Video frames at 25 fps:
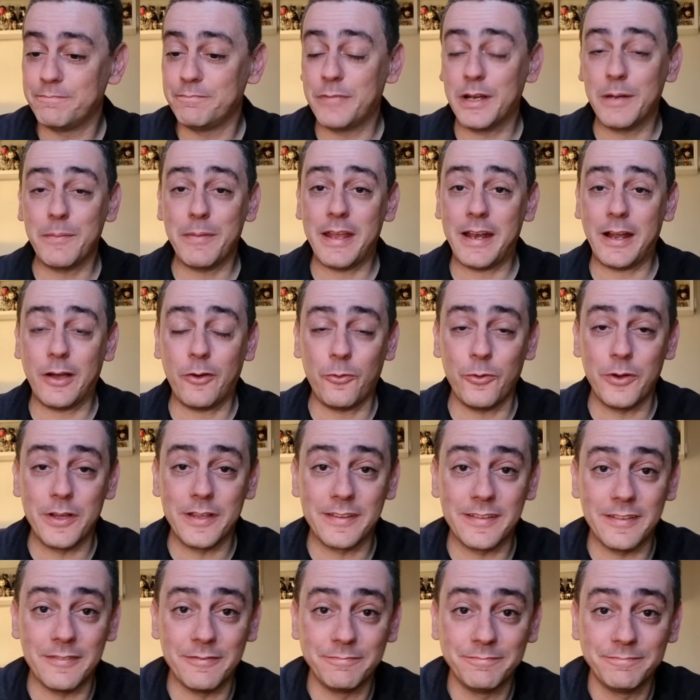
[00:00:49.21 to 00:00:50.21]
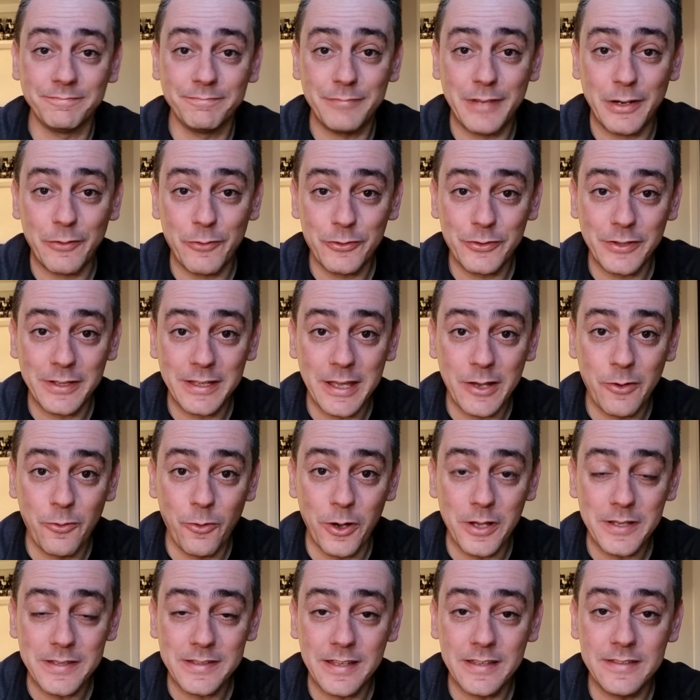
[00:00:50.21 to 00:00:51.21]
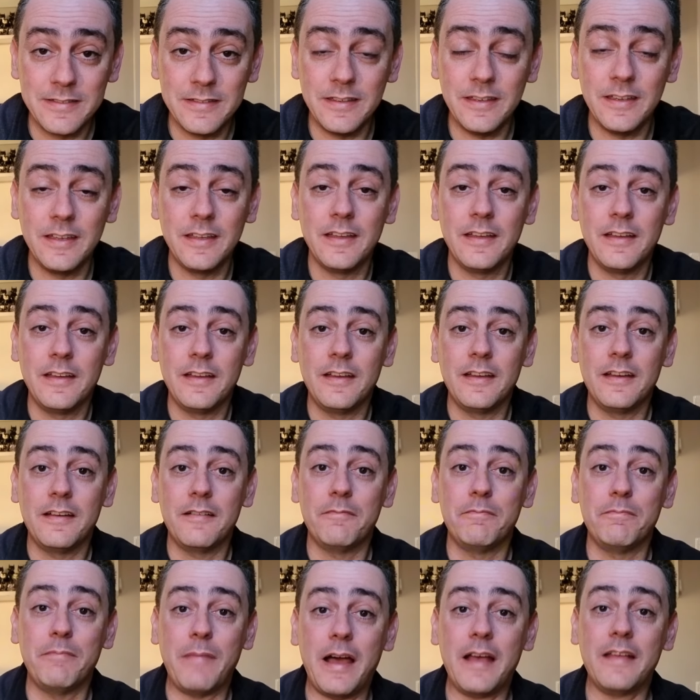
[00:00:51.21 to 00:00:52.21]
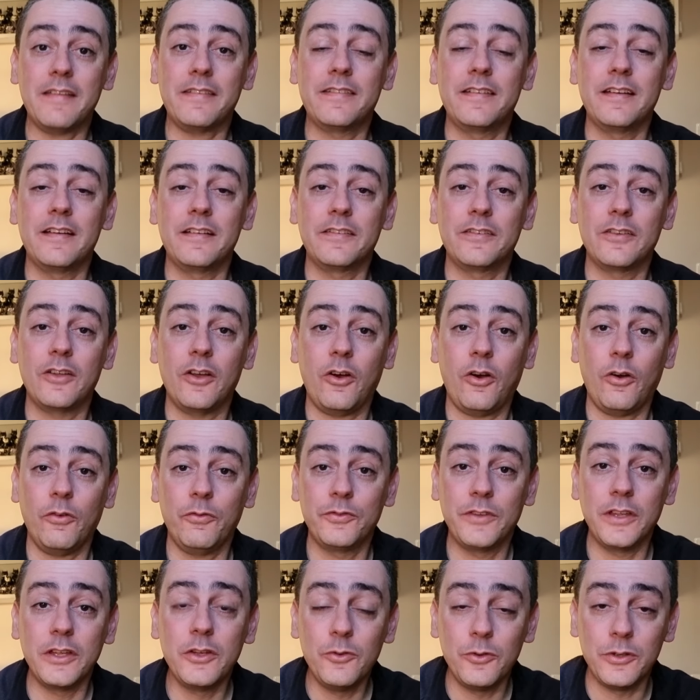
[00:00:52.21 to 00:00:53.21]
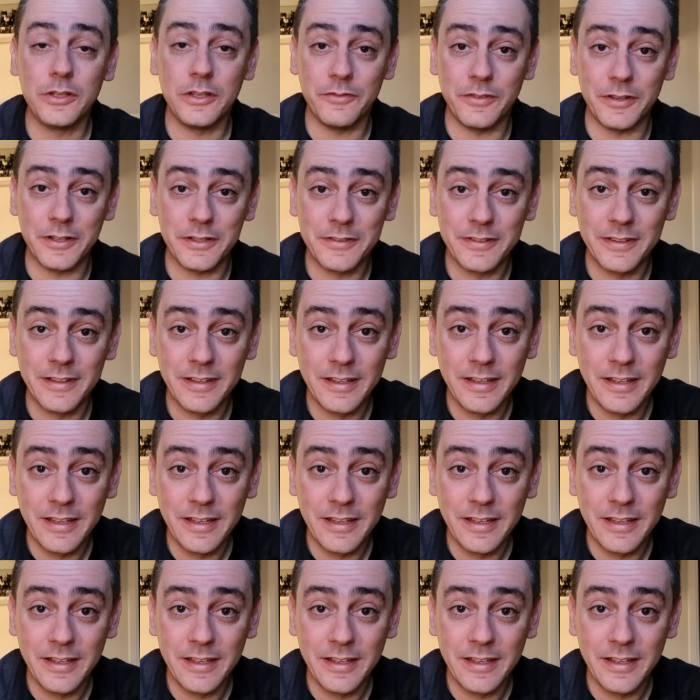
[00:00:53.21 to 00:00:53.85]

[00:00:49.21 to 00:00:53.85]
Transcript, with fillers: Primeira coisa, para você que gosta de Masters of the Universe,